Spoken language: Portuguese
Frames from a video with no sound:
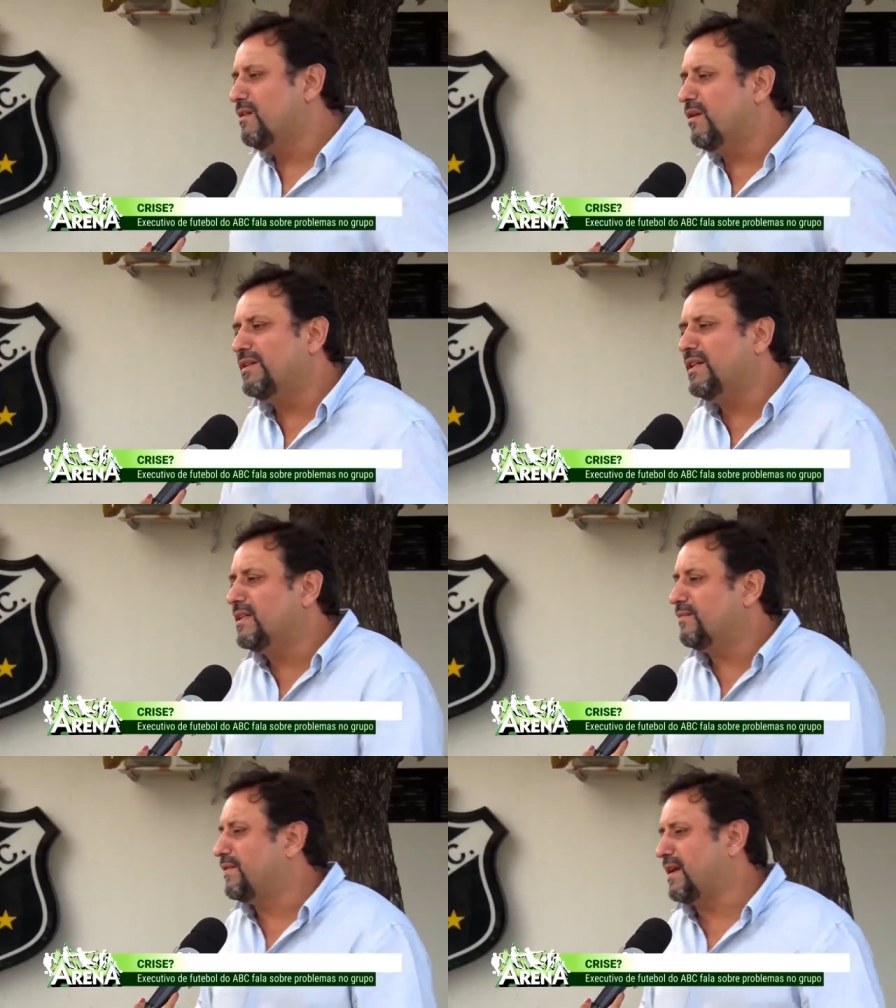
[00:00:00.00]
Não
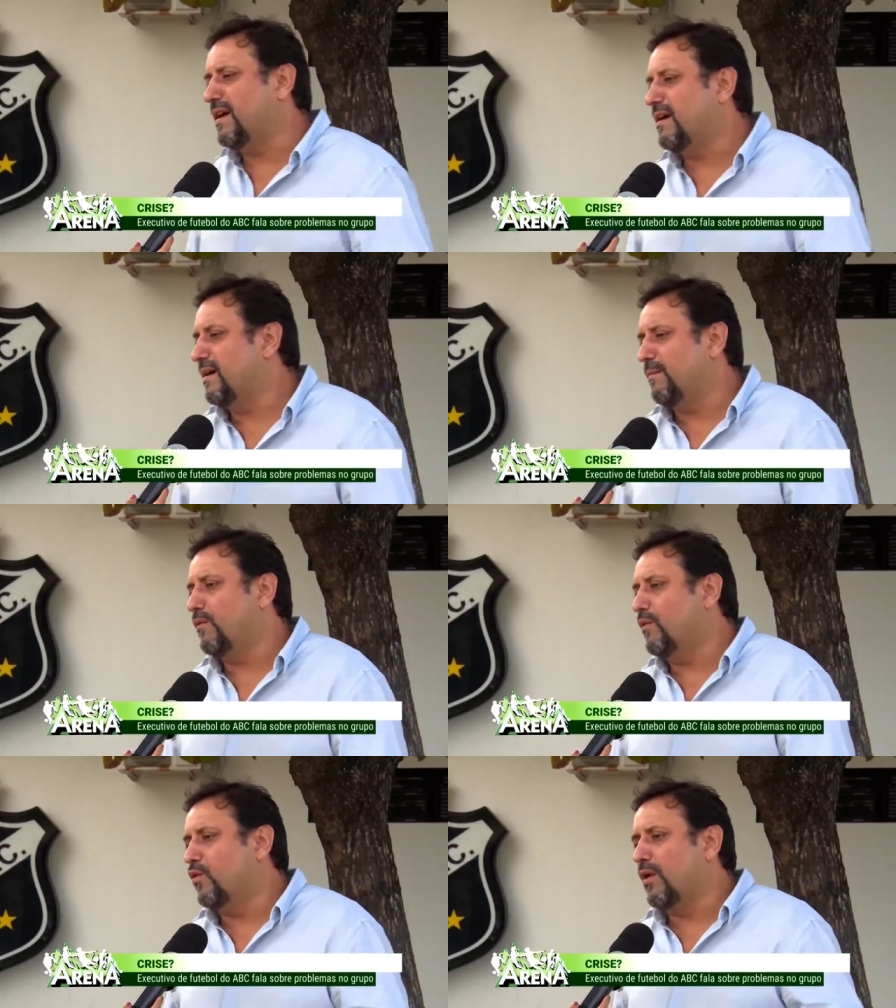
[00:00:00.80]
adianta ficar
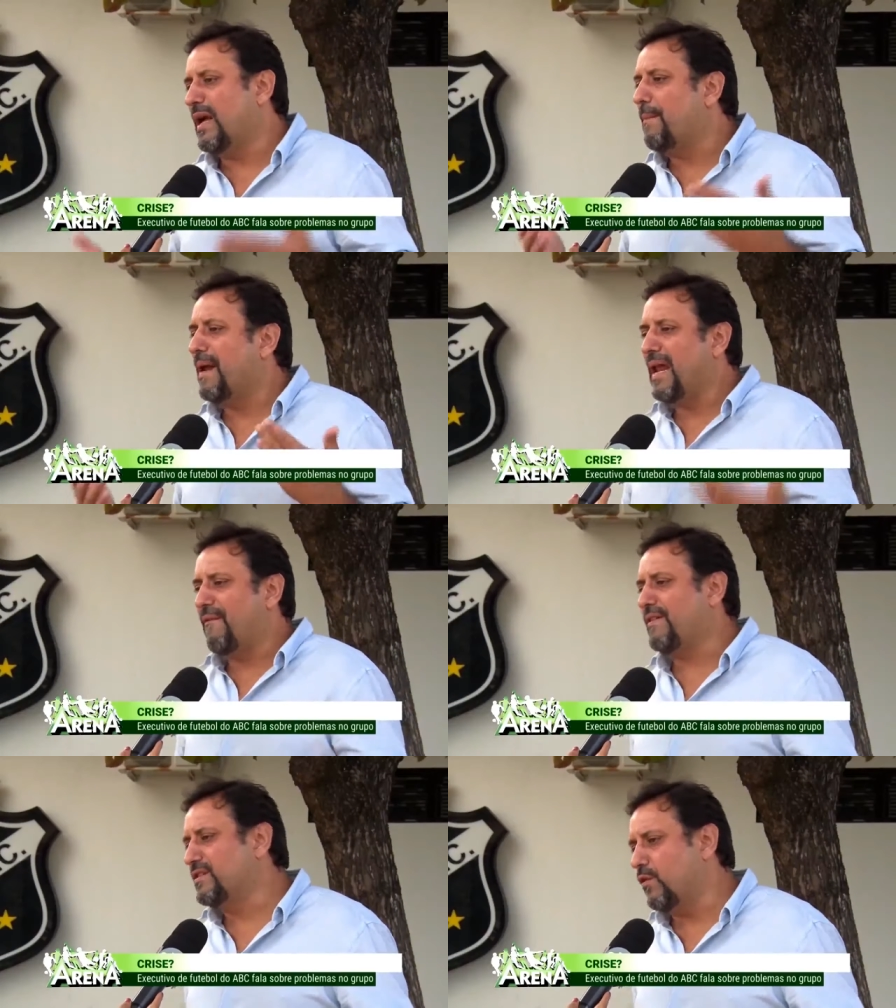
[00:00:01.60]
colocar
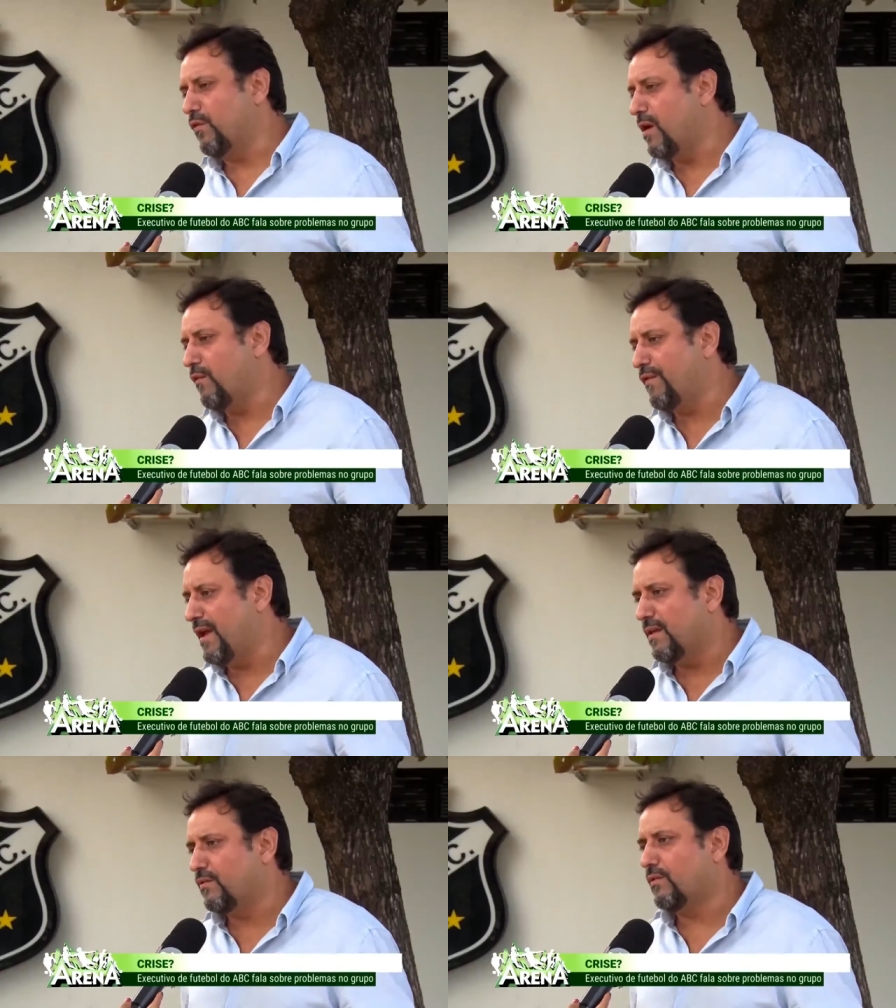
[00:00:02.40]
palavras ao, ao
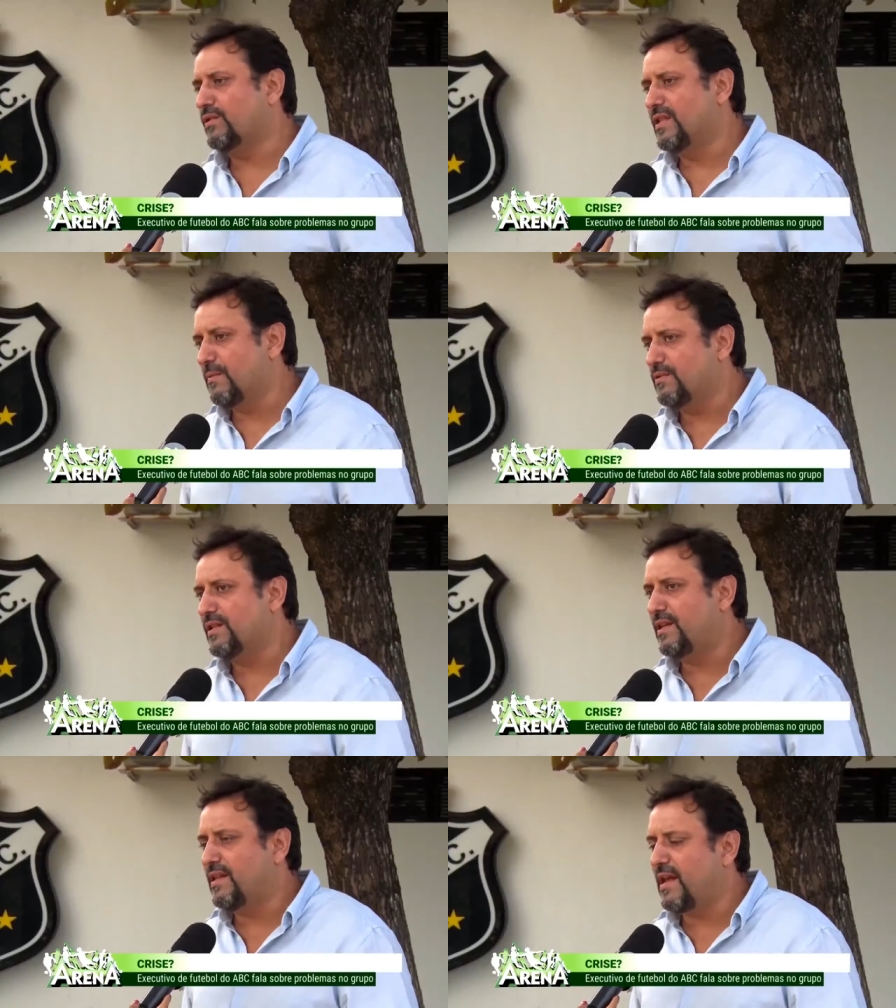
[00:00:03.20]
vento, nós temos
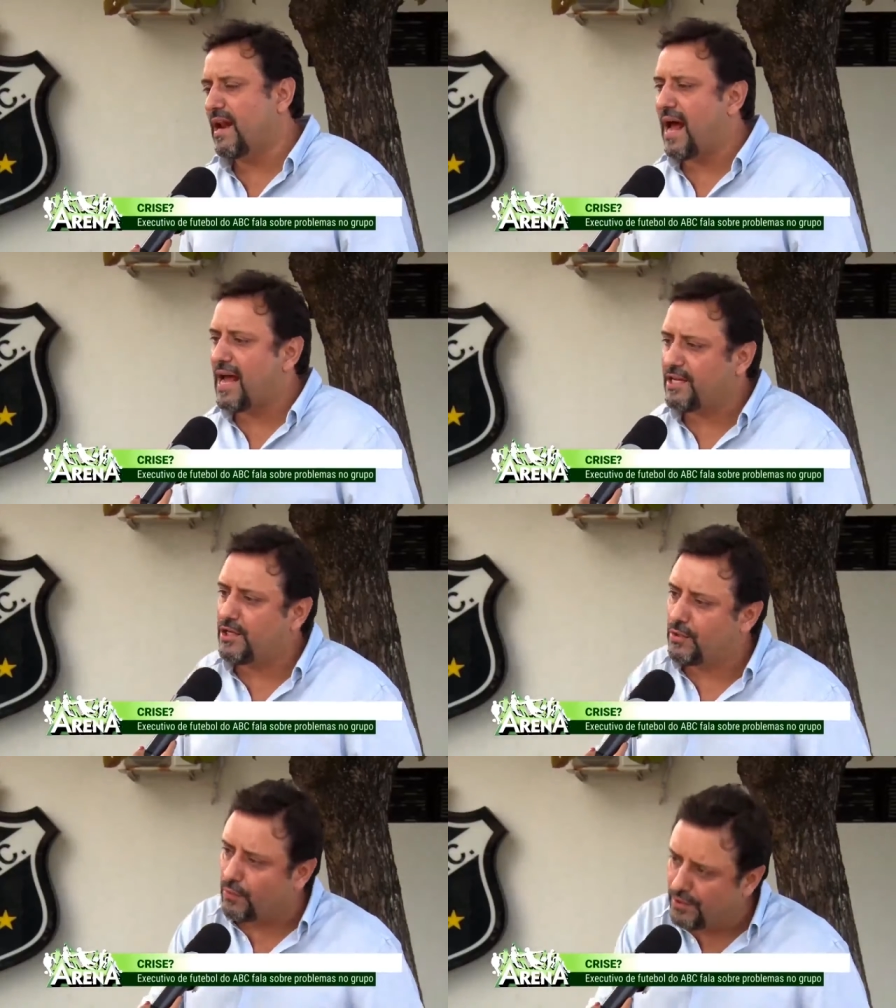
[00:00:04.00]
que ter
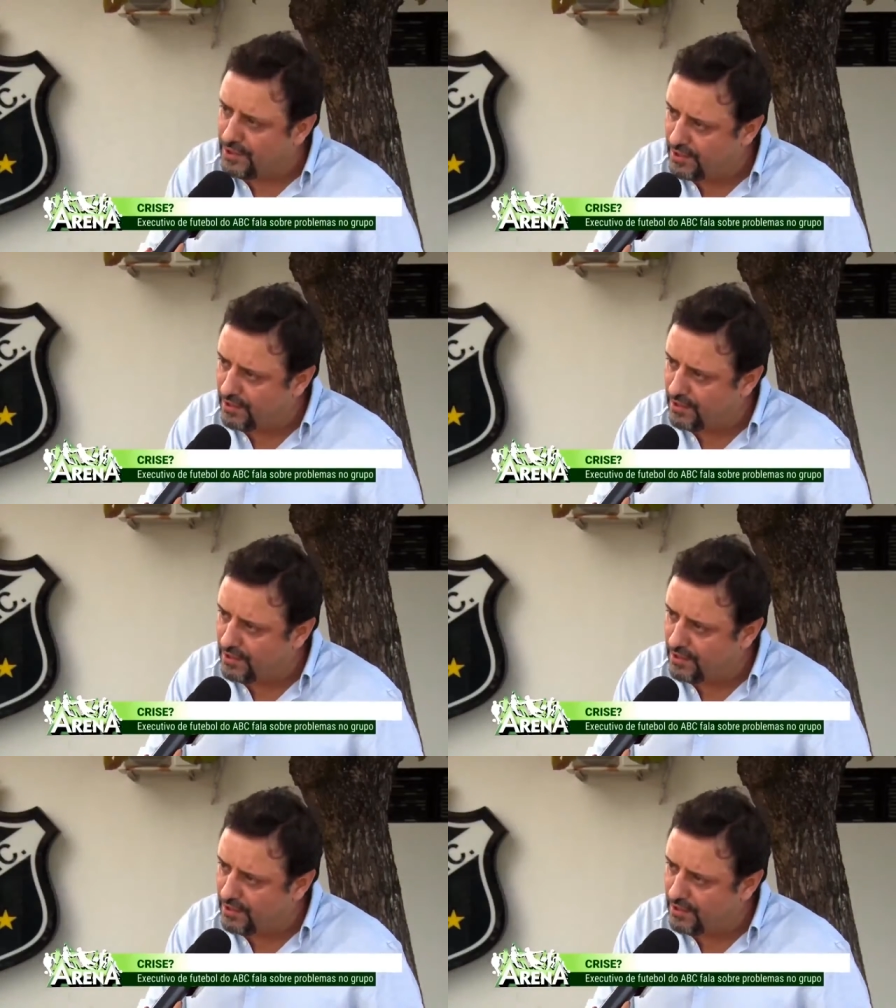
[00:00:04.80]
atitude.